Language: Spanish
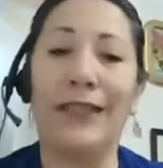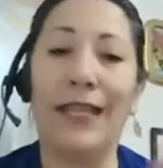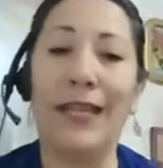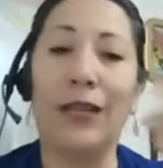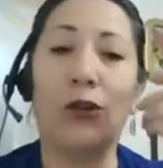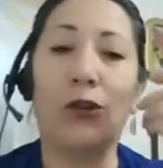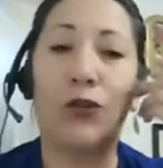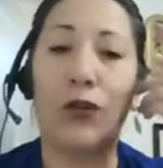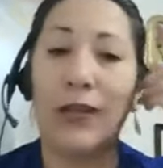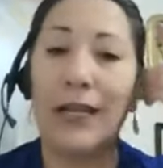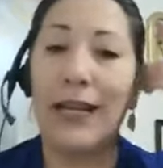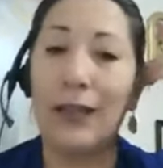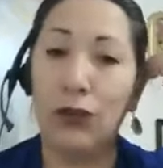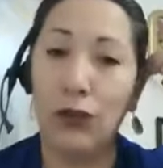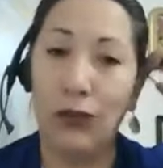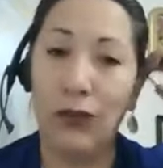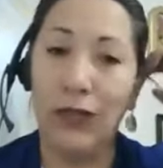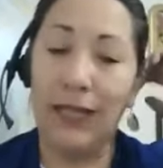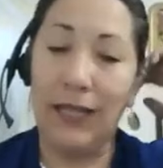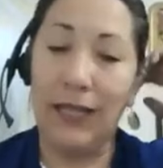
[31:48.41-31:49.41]
de
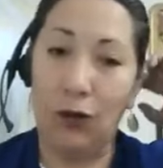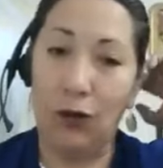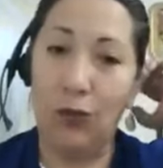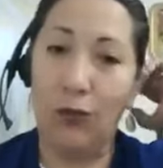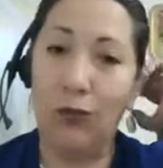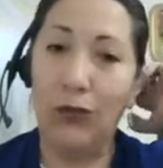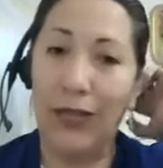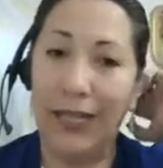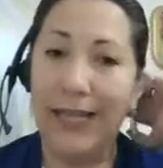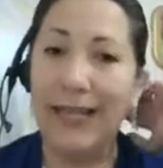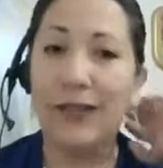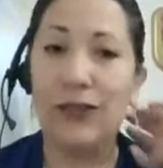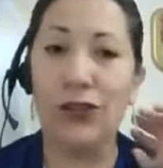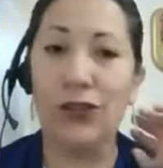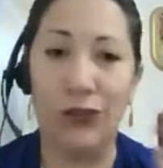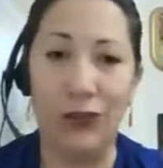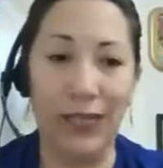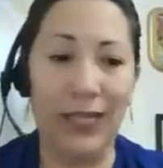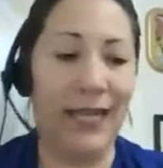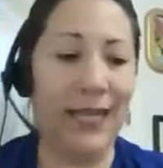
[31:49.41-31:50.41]
correlación y de
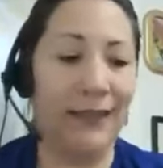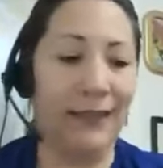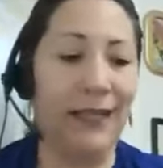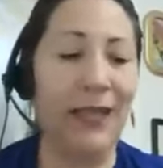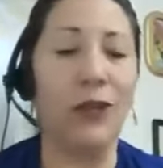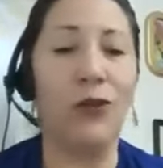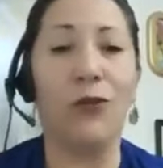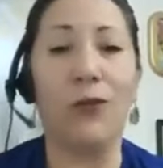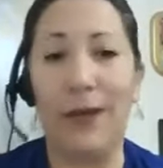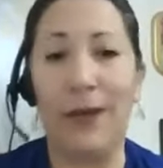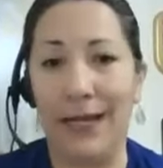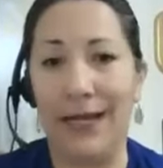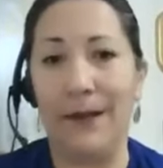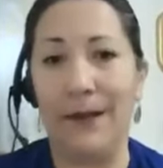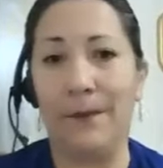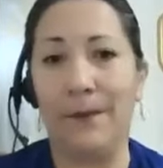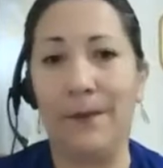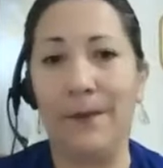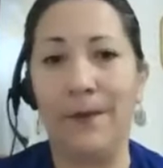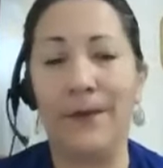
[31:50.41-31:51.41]
comunicación directa y
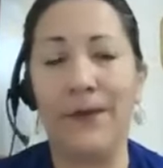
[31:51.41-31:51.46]
humana,